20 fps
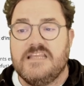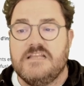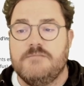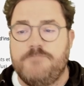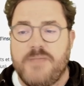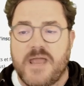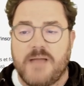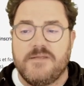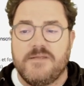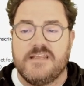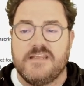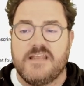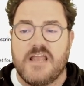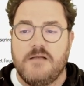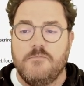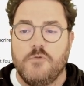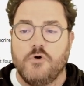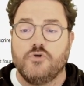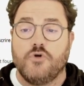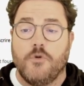Il permet
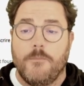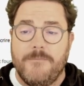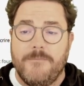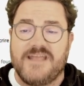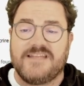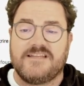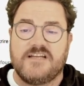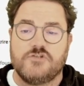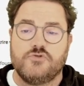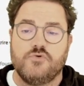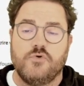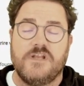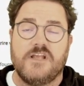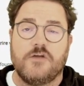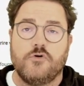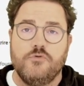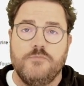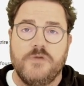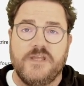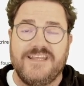également de mettre à jour
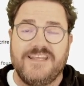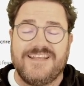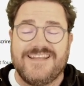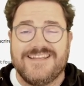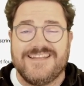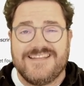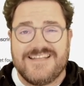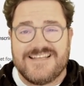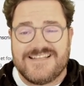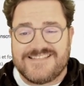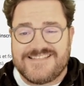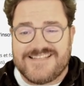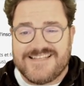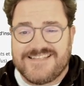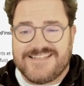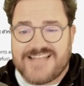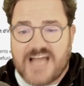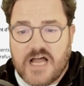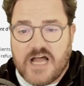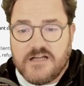les rubriques des
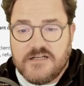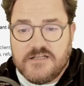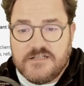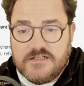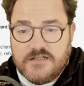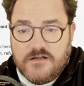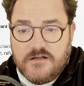états